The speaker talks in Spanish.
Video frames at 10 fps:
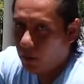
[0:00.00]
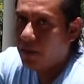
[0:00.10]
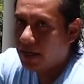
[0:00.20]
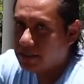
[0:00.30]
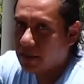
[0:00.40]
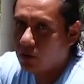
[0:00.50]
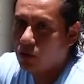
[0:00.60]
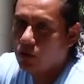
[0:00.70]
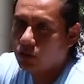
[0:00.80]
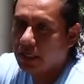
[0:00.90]
como más
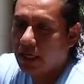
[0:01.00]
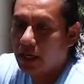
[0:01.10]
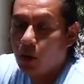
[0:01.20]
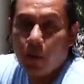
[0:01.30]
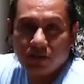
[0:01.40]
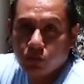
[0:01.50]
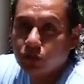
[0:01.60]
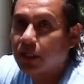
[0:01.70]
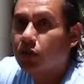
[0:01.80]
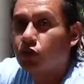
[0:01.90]
zancudos eh, o más
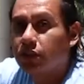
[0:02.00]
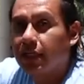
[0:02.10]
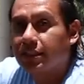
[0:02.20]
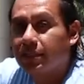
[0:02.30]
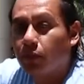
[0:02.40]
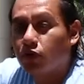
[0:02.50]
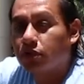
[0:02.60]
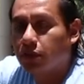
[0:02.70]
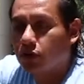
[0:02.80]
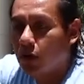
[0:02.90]
mosquitos en este
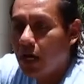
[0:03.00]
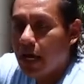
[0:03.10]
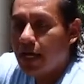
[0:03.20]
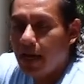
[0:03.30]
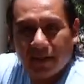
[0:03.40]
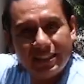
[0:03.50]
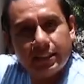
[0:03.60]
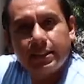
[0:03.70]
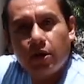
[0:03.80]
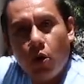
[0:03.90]
proceso y a
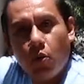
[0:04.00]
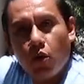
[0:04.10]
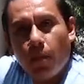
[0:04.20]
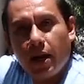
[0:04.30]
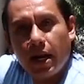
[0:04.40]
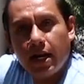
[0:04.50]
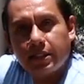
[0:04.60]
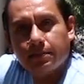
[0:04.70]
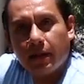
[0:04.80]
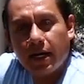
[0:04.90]
veces es incómodo para
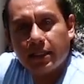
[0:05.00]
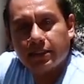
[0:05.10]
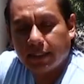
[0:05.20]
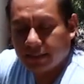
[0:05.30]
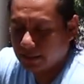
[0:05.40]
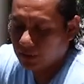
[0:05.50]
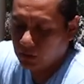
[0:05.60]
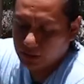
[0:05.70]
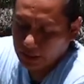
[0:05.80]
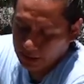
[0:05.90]
las, para las casas.
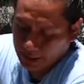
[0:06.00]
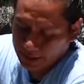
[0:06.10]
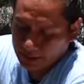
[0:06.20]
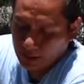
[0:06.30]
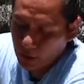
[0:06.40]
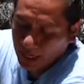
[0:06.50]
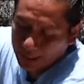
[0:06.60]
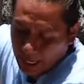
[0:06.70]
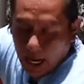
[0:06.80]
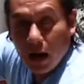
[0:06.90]
Entonces, este, con
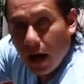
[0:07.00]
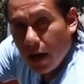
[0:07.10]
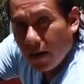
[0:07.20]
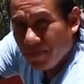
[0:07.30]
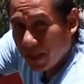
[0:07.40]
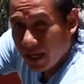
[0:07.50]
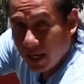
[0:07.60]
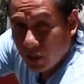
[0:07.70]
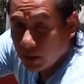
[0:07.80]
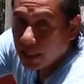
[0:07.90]
que tenga
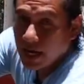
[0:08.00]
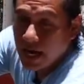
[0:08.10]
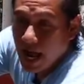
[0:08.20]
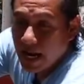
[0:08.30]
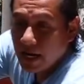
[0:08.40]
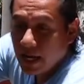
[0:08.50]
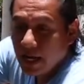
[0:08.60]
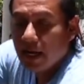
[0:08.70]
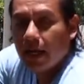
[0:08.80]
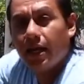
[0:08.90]
donde drenar
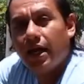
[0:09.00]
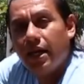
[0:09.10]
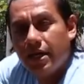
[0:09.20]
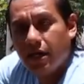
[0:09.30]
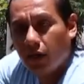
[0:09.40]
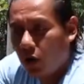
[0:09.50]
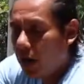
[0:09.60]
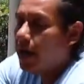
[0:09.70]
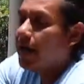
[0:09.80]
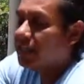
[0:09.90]
el,
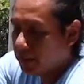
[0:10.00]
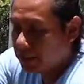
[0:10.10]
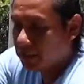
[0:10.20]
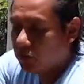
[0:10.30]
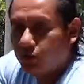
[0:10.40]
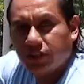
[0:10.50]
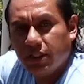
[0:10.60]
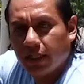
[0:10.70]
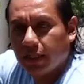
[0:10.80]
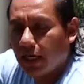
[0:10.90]
líquido es más que
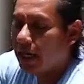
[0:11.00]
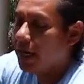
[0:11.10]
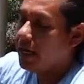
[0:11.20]
suficiente